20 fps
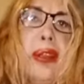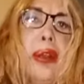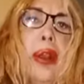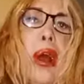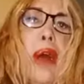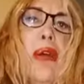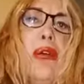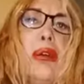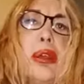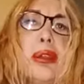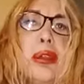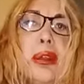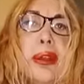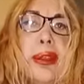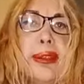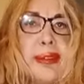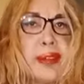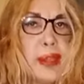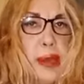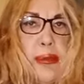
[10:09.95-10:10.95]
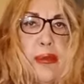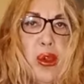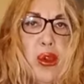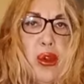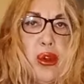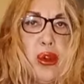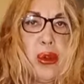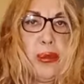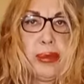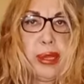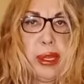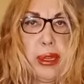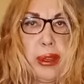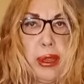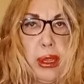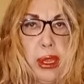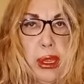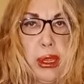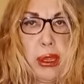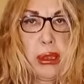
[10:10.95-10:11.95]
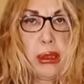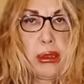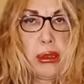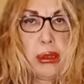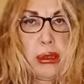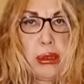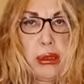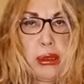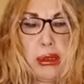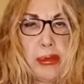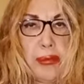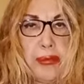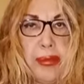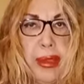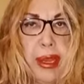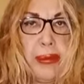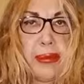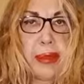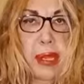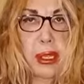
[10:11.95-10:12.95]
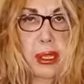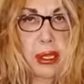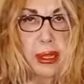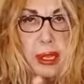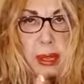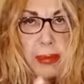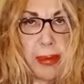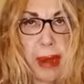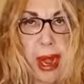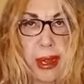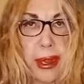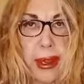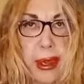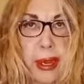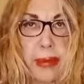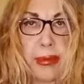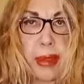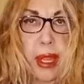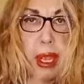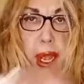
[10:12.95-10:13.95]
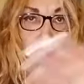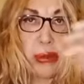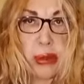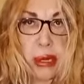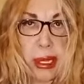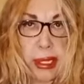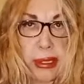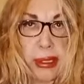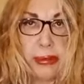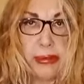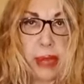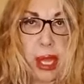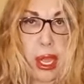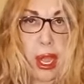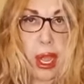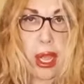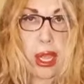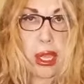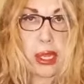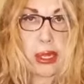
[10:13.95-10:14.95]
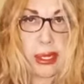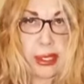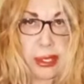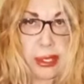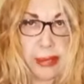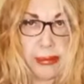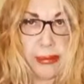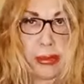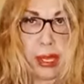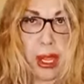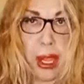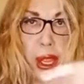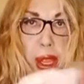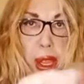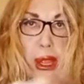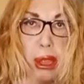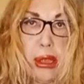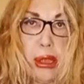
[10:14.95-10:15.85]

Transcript: avukatını istemiyorum dedi. Benim de, e, değerlerim de avukatımda, Nedim'de.